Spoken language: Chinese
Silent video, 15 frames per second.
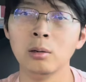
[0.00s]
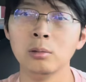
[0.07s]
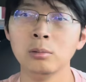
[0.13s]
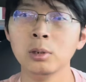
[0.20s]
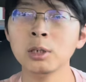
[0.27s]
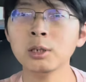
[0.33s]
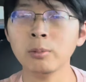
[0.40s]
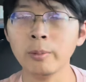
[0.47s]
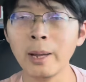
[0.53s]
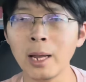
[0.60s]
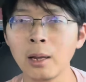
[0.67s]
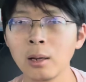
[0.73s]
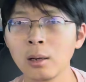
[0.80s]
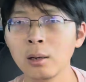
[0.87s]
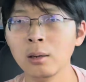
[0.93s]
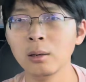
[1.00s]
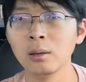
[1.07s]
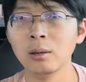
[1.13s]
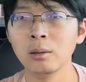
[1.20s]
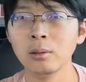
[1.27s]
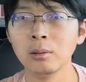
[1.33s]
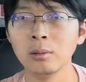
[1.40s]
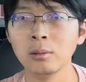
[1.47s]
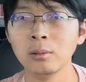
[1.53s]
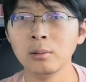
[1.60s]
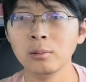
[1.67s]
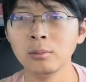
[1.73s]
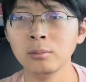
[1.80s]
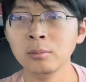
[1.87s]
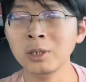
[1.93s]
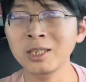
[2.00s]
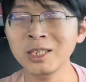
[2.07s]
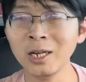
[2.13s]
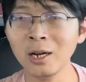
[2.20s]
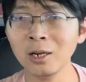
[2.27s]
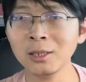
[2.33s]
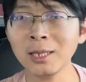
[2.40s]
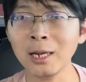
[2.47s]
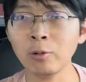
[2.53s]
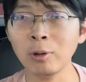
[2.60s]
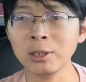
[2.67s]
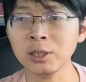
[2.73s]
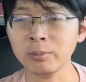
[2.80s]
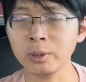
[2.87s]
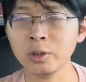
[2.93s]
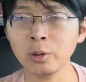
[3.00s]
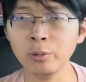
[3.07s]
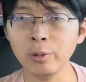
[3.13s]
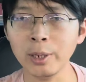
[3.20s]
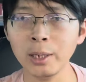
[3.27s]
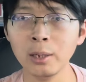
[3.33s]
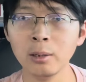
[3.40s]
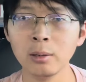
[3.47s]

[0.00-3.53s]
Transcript: 你怎么办？你银行的贷款怎么收回？